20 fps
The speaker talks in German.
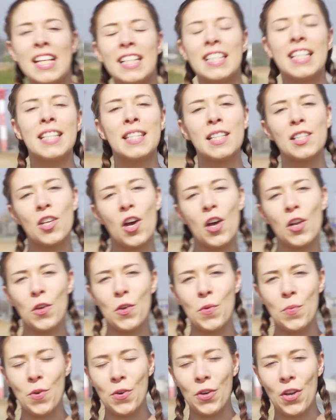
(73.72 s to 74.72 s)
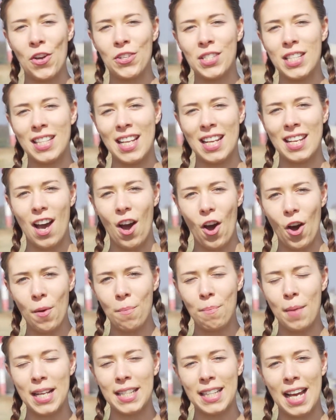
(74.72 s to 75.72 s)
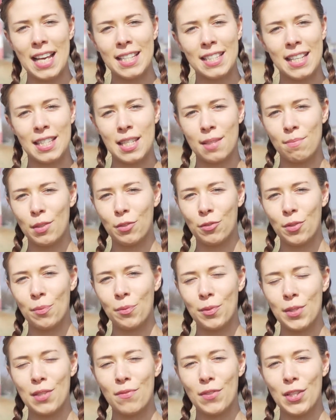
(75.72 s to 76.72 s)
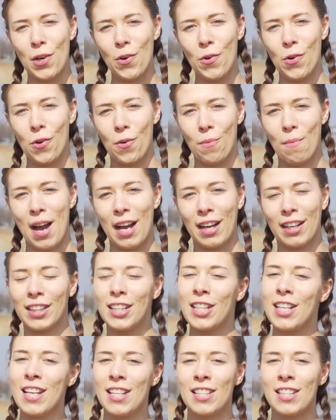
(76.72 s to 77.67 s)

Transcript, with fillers: Diese tolle Übung könnt ihr dann auch bei drei Sätzen mit 15 Wiederholungen machen.